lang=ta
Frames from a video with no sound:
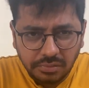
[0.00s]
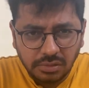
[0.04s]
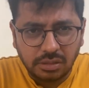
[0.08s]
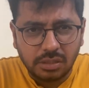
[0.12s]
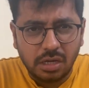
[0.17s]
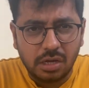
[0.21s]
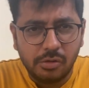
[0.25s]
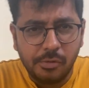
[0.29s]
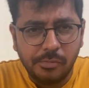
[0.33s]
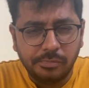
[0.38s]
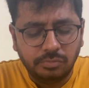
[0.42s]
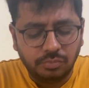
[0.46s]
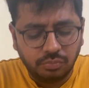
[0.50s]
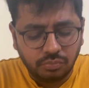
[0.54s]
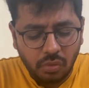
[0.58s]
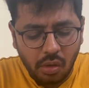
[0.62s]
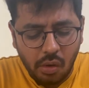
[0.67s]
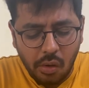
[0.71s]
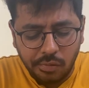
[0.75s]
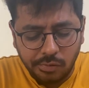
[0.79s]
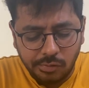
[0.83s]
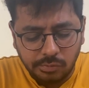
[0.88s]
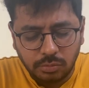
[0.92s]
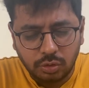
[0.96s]
தரும்
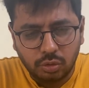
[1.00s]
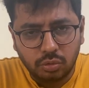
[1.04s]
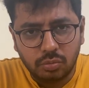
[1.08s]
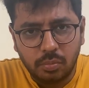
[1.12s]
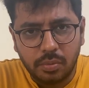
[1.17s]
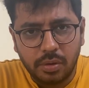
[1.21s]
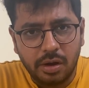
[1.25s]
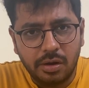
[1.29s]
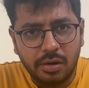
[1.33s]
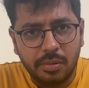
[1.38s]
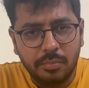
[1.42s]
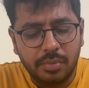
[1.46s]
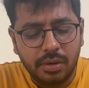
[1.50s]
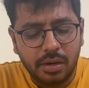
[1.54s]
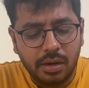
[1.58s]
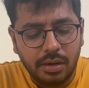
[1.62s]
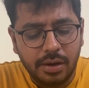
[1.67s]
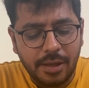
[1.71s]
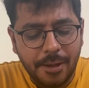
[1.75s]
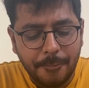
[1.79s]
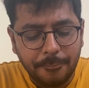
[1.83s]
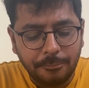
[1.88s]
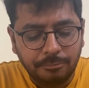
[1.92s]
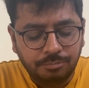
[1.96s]
ரொம்ப சூப்பரான பிரியாணி